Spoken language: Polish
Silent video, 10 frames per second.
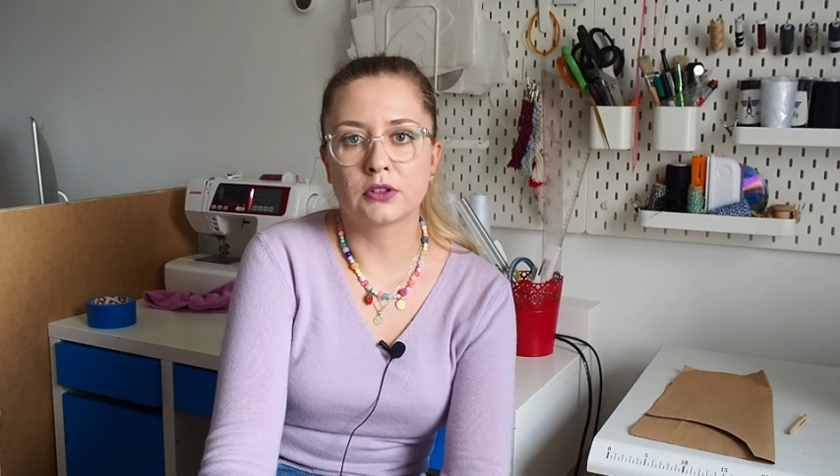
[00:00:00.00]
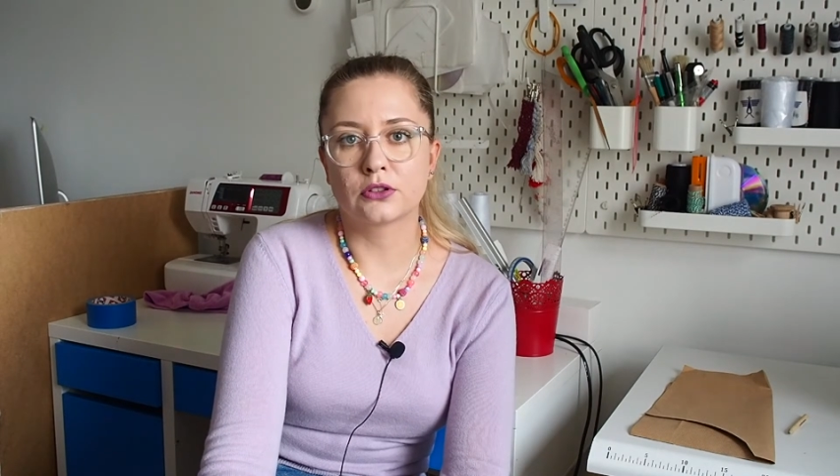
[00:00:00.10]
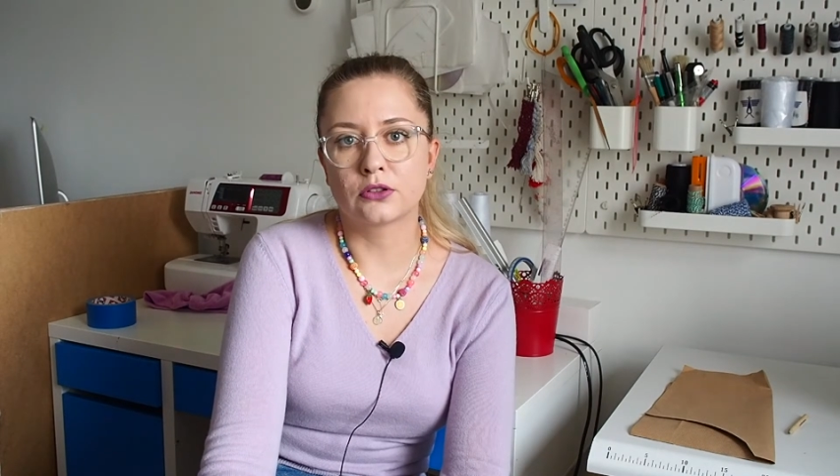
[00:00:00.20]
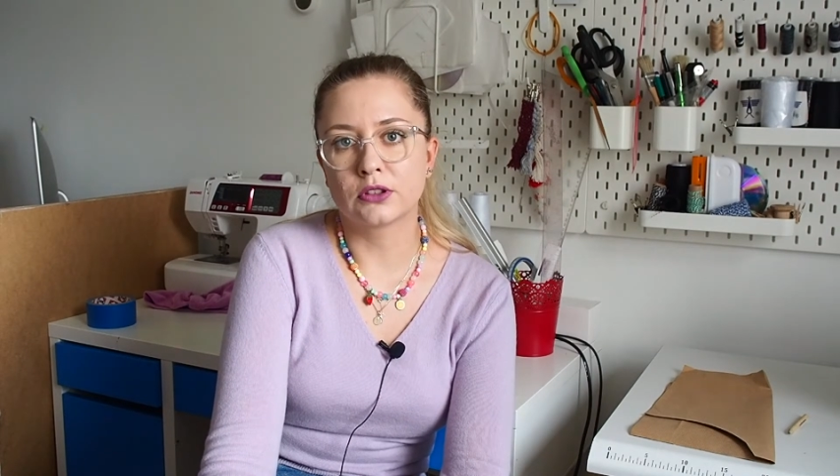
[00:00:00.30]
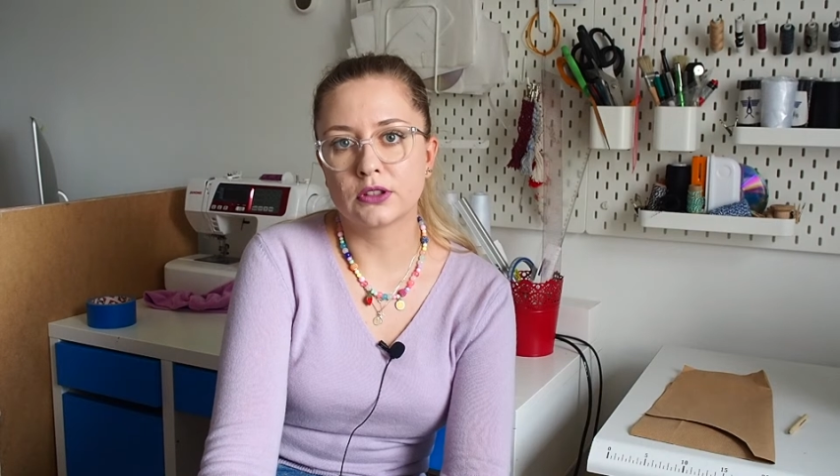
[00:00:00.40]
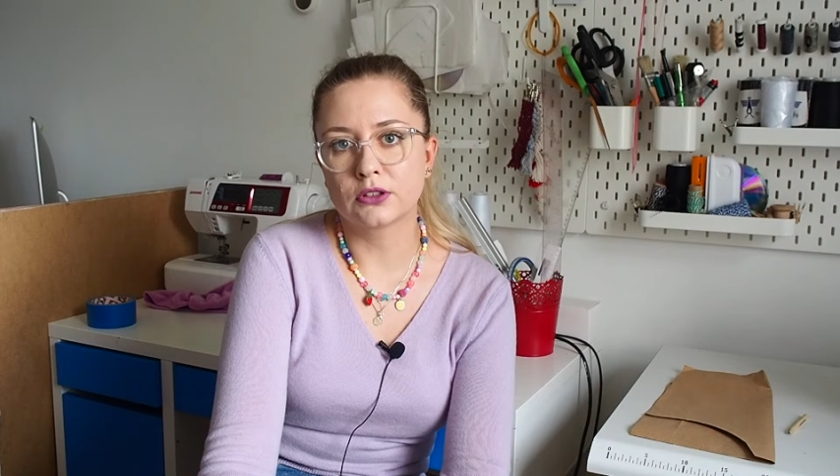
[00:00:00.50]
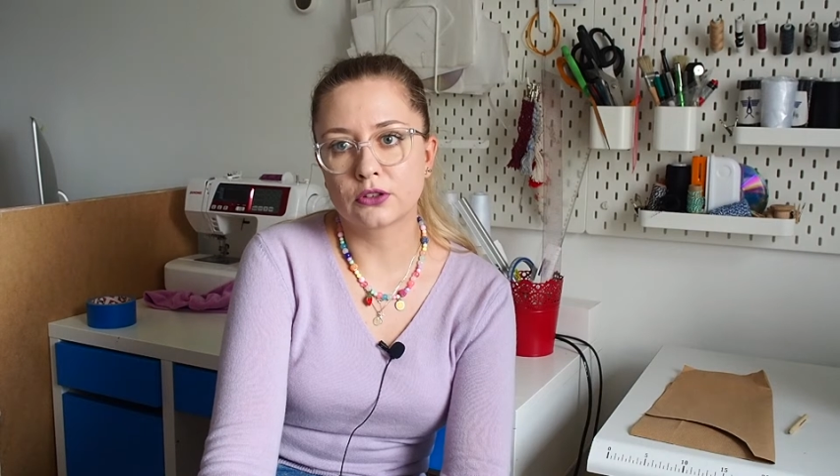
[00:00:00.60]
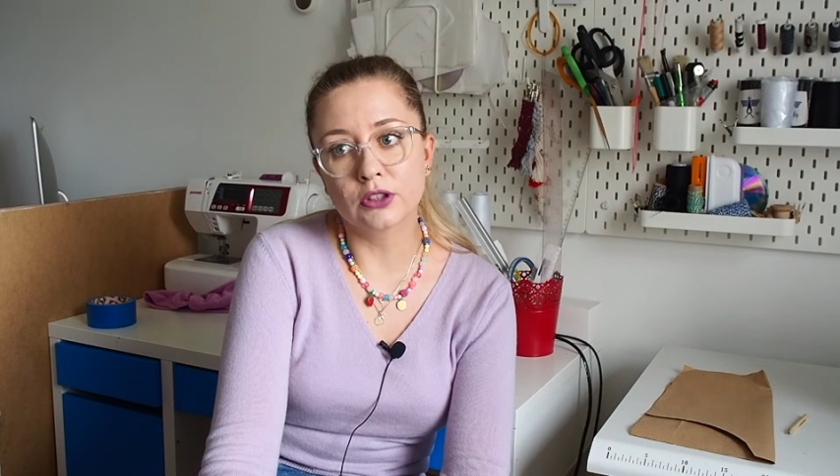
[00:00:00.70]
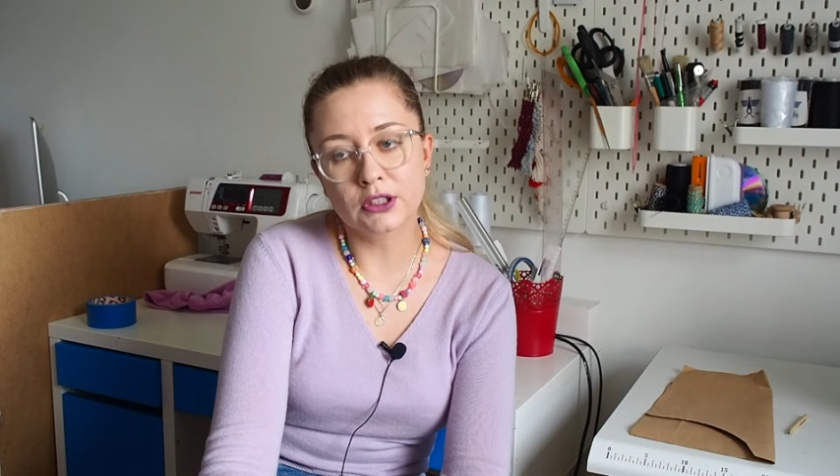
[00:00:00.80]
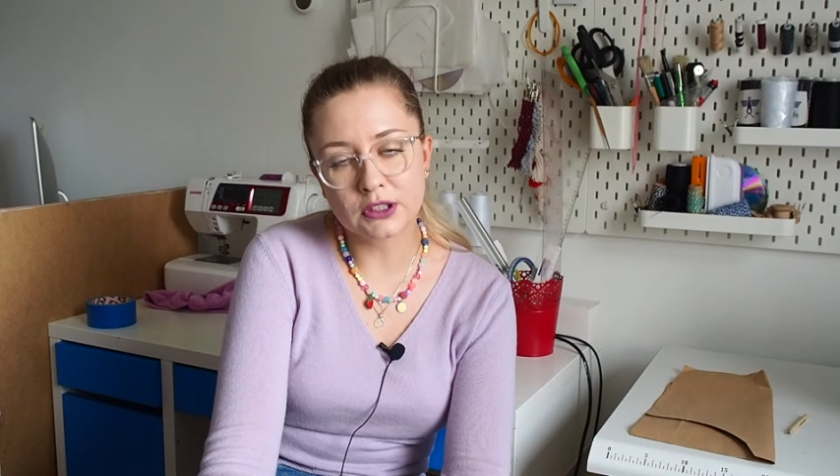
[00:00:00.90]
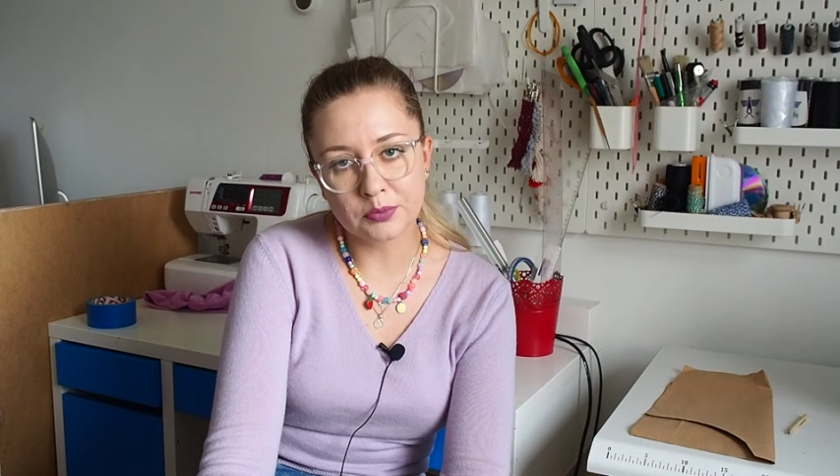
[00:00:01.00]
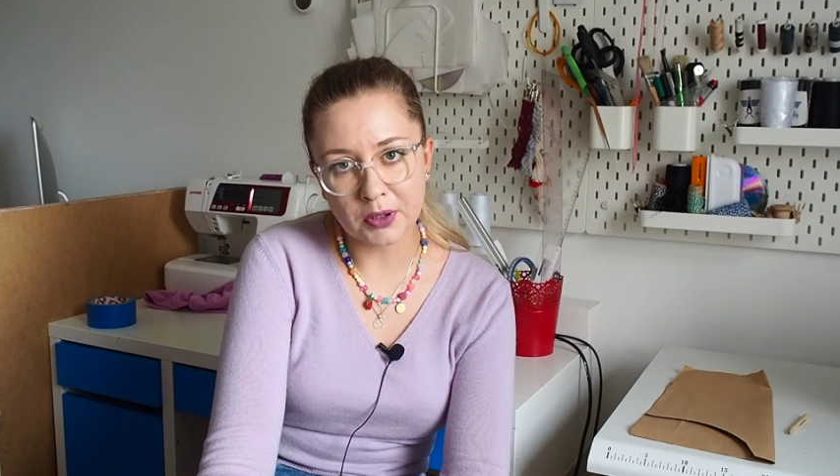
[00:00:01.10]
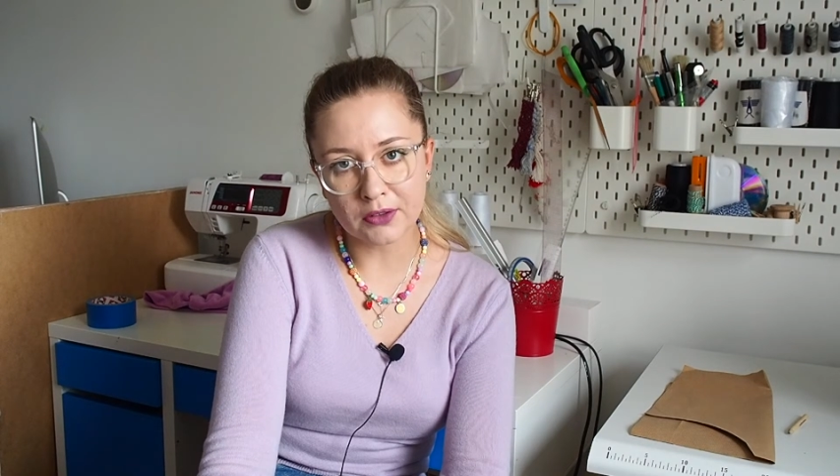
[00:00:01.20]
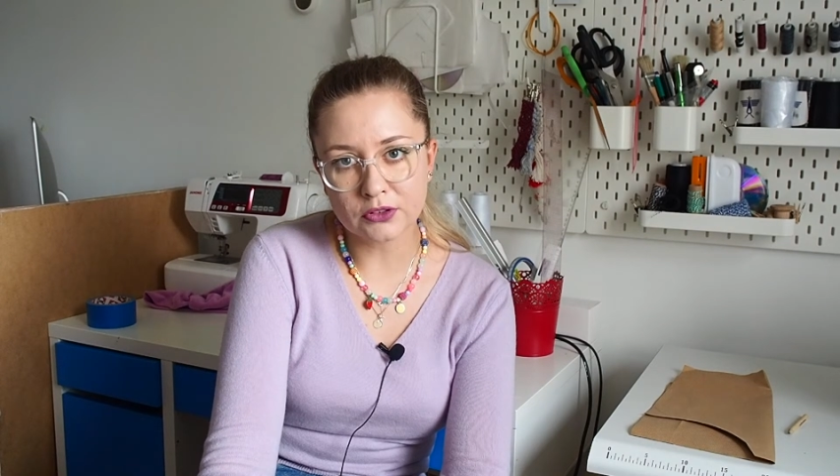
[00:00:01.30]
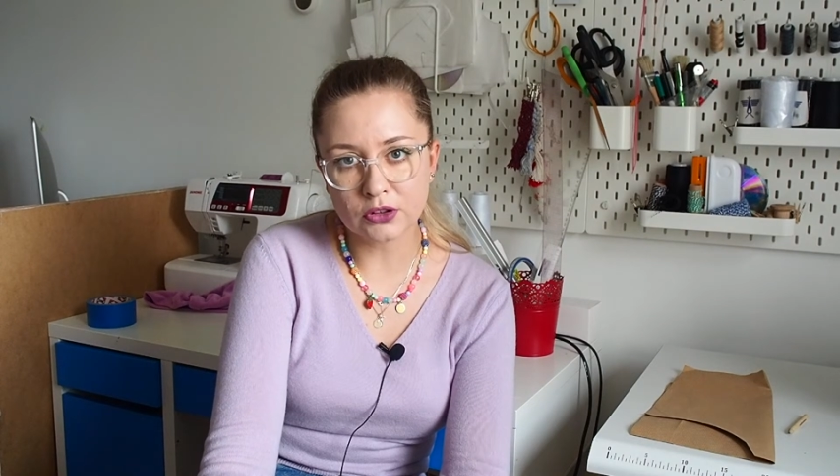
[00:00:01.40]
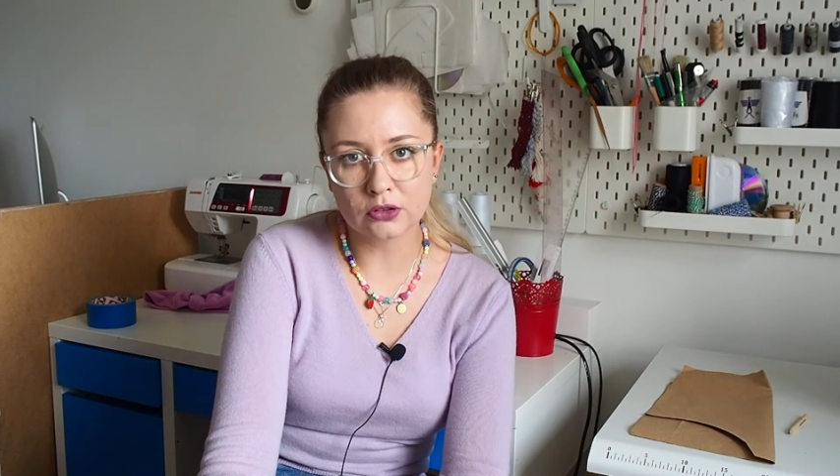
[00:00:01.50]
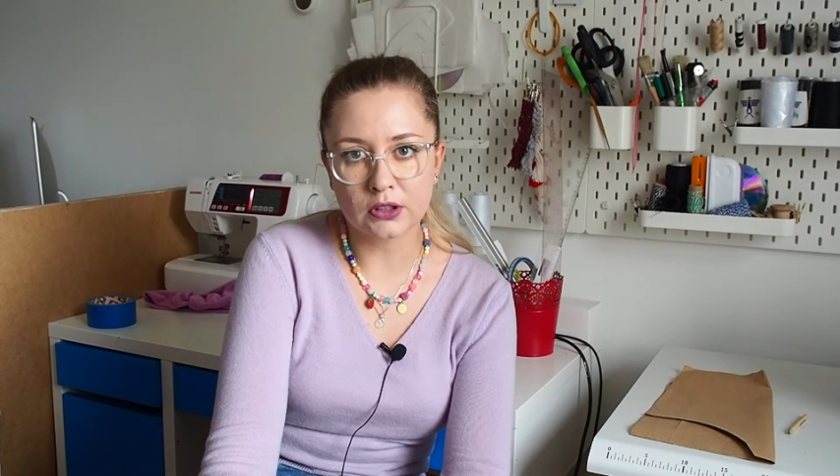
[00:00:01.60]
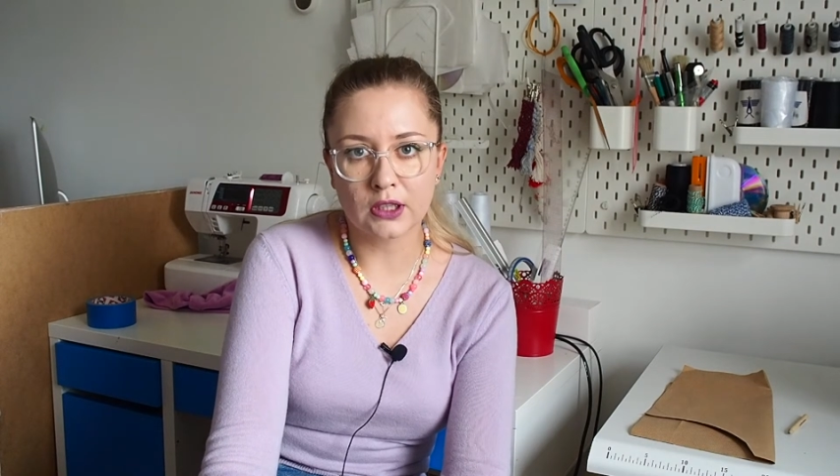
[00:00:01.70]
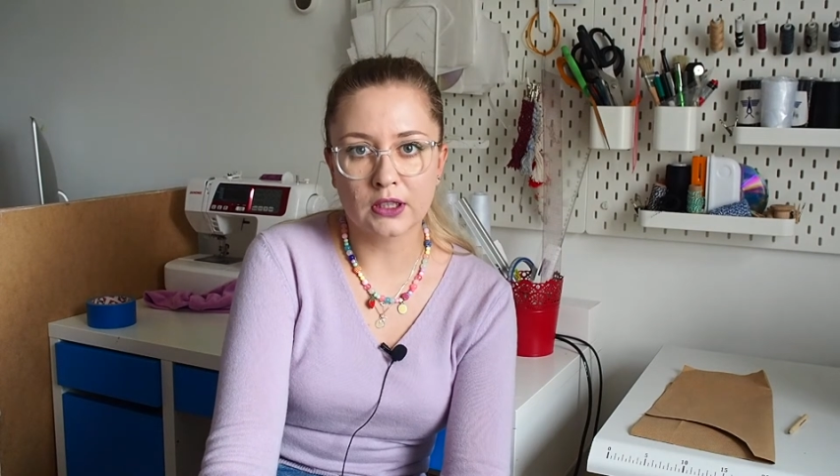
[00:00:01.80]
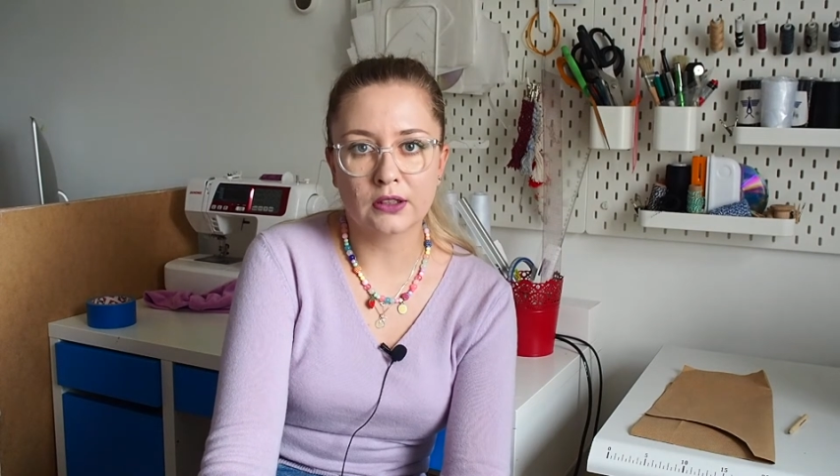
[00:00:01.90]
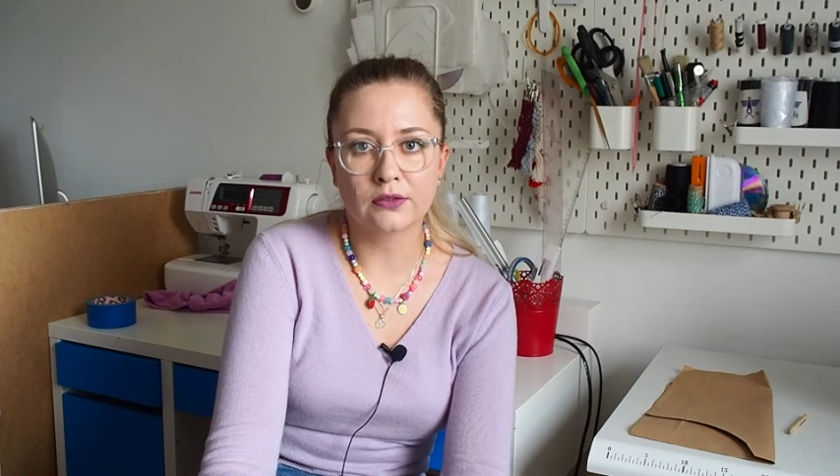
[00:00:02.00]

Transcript: co, je, co jest sprawdzone,